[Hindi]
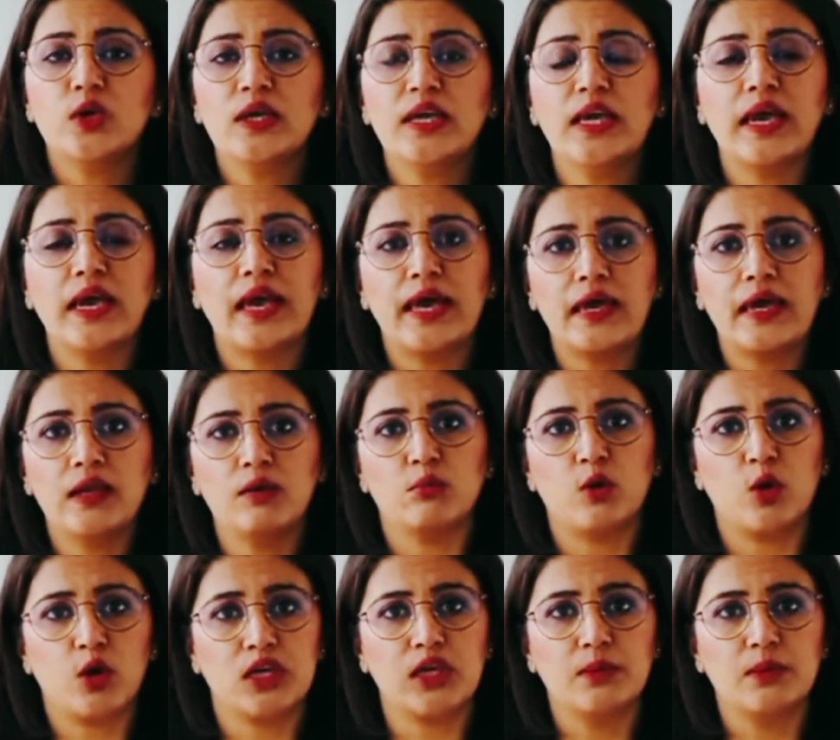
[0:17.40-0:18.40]
क्योंकि
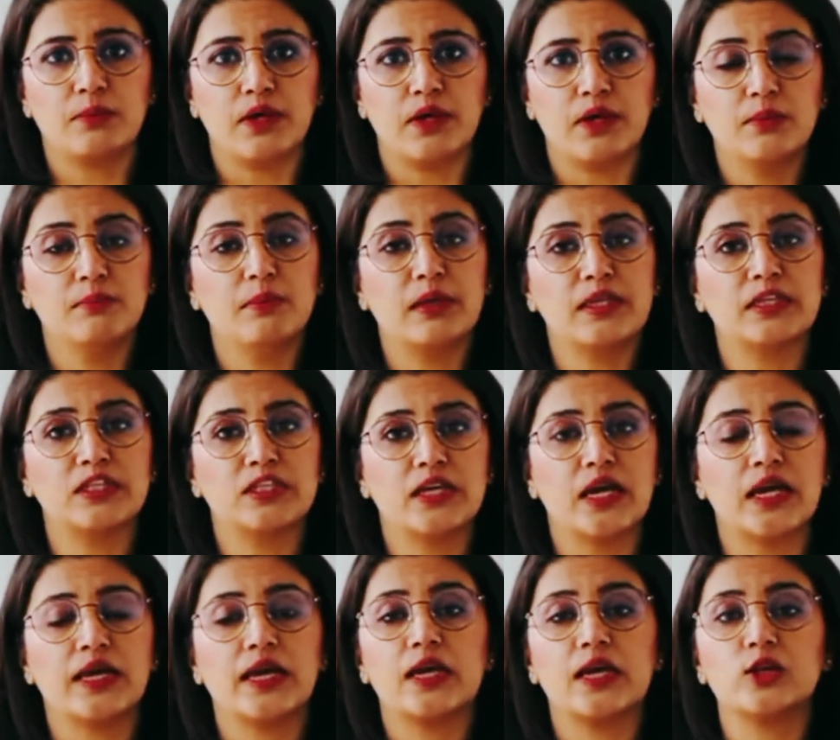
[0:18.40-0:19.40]
एन मौके पर
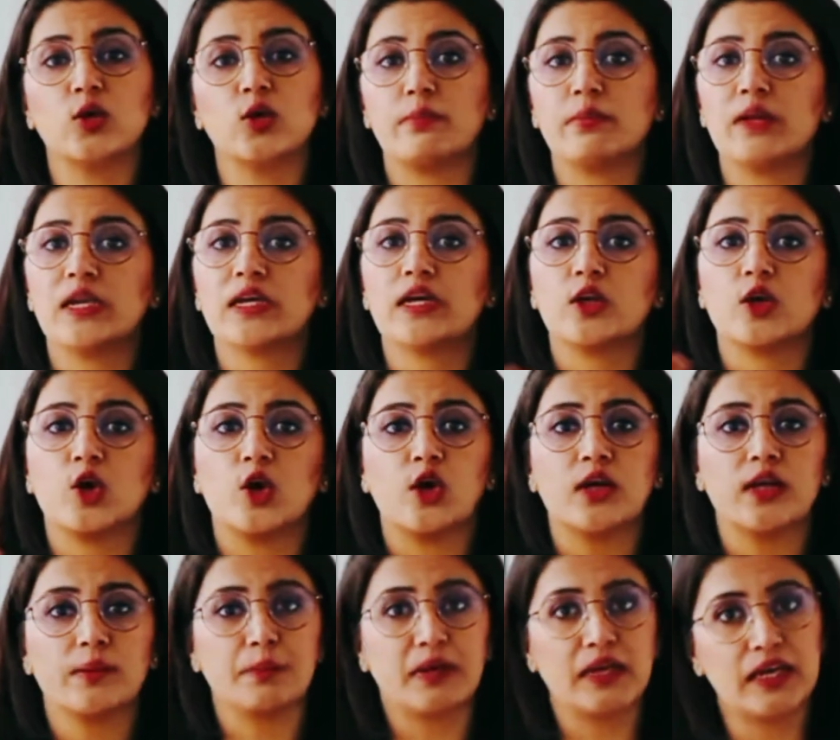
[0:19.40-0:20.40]
बच्चा या तो अम्बलिकल
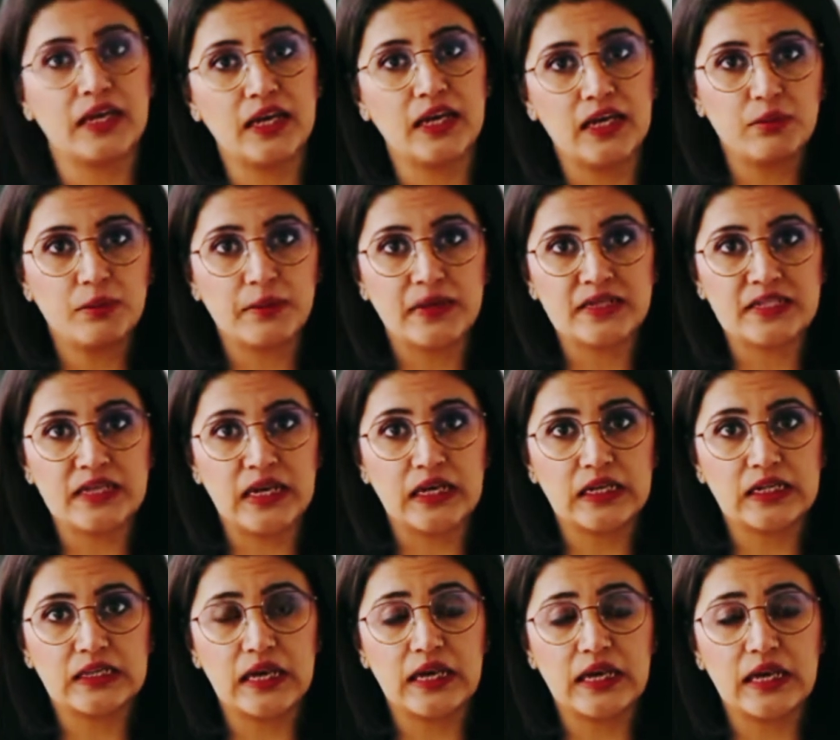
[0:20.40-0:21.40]
कॉर्ड अपने गले में
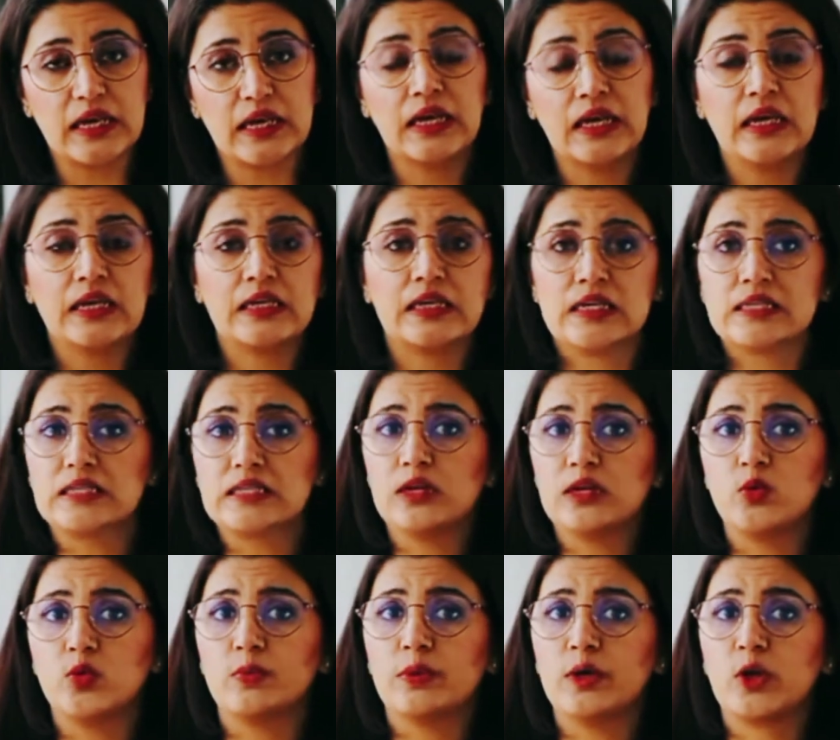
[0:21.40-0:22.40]
फंसा लेता है
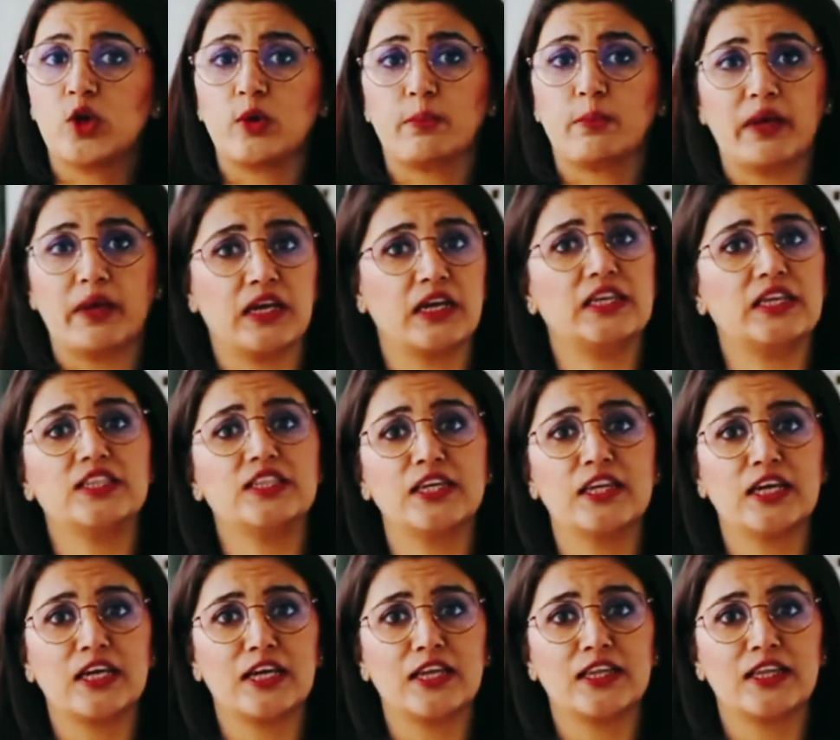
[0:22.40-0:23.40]
या सर ऊपर और पैर
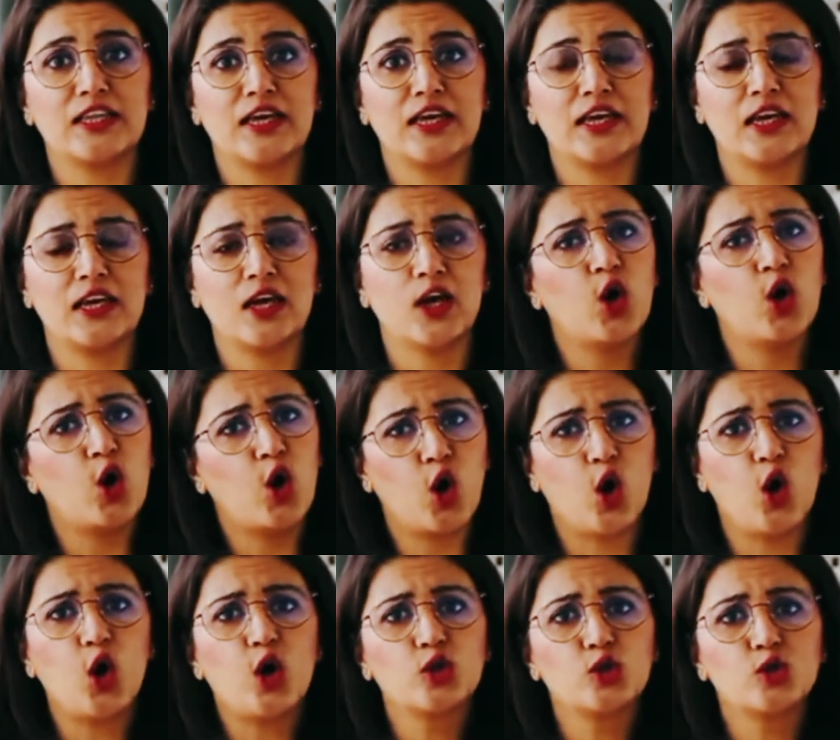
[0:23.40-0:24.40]
नीचे कर लेता है
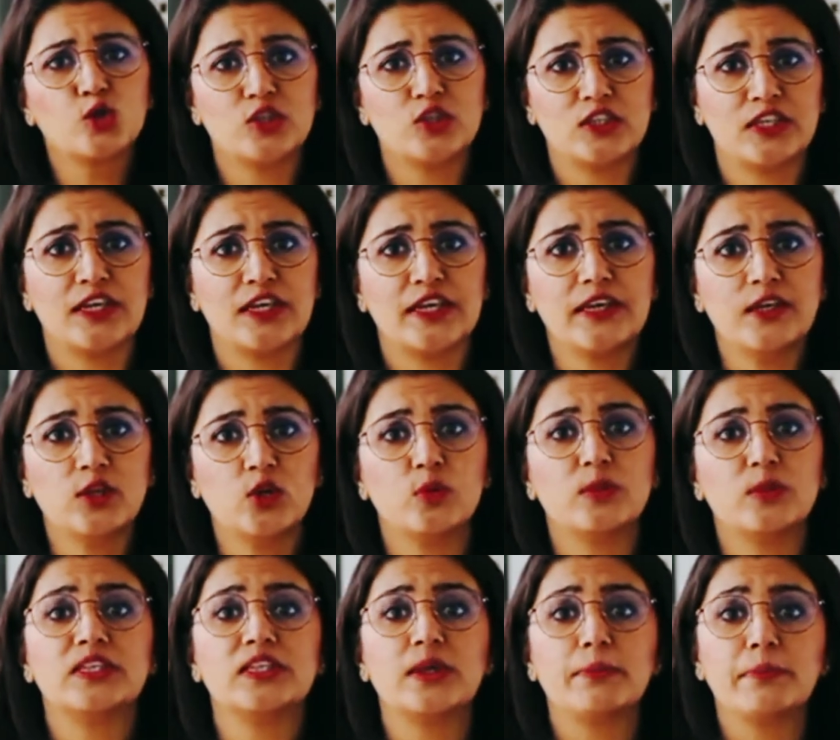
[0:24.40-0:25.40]
और कुछ नहीं तो